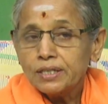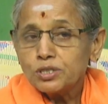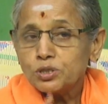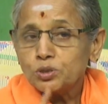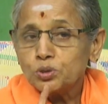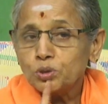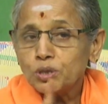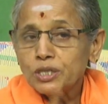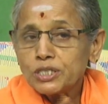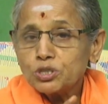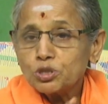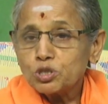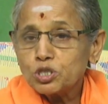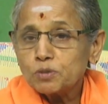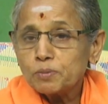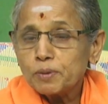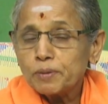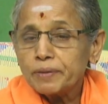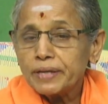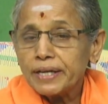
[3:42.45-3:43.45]
స్థూల
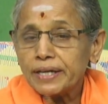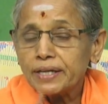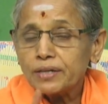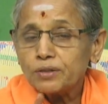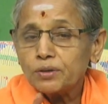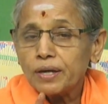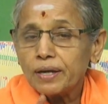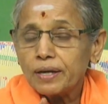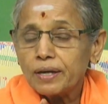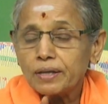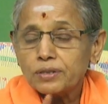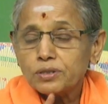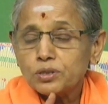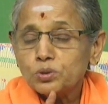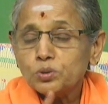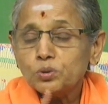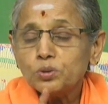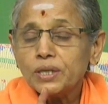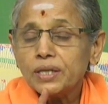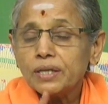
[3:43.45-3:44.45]
సూక్ష్మం ఎక్కడ
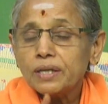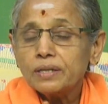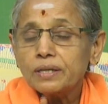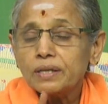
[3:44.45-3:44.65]
స్థూల